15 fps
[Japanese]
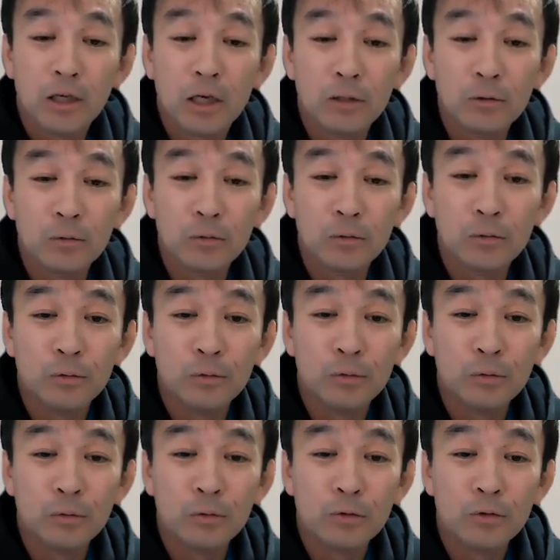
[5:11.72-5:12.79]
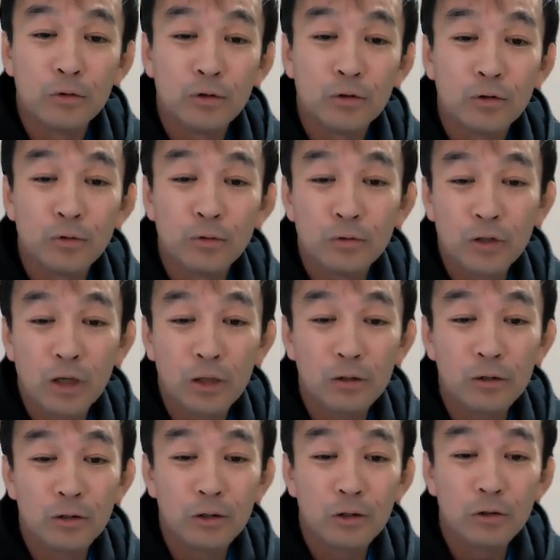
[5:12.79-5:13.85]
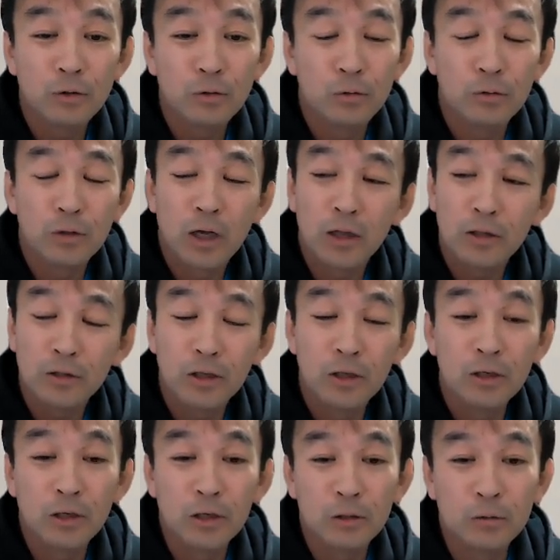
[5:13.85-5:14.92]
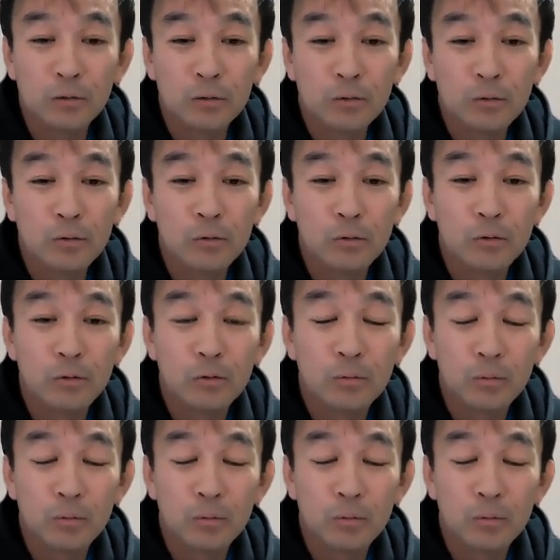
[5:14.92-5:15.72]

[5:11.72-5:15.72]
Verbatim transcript: あ習慣っていうその観点から言うと、